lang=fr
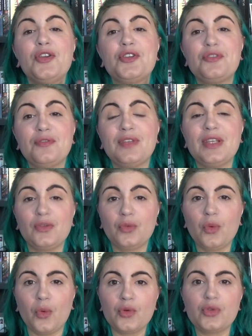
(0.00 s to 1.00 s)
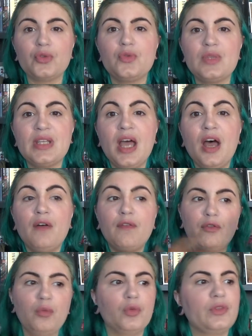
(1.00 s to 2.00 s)
Je vais donc aujourd'hui
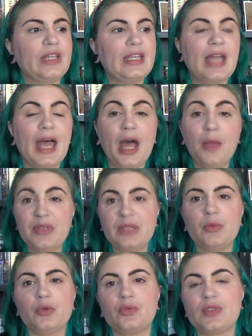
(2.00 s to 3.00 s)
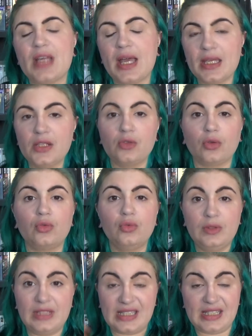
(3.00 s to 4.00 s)
vous montrer rapidement tout ça et
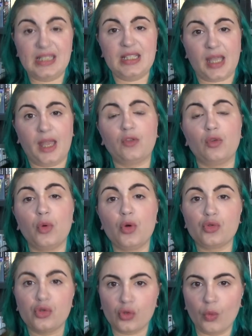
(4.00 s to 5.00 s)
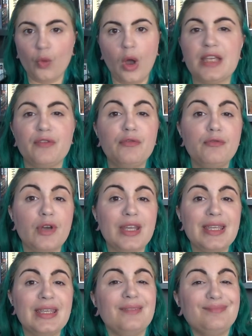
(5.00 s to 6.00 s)
surtout tester directement sur moi. Et vous
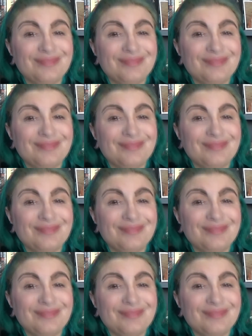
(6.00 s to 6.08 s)
voyez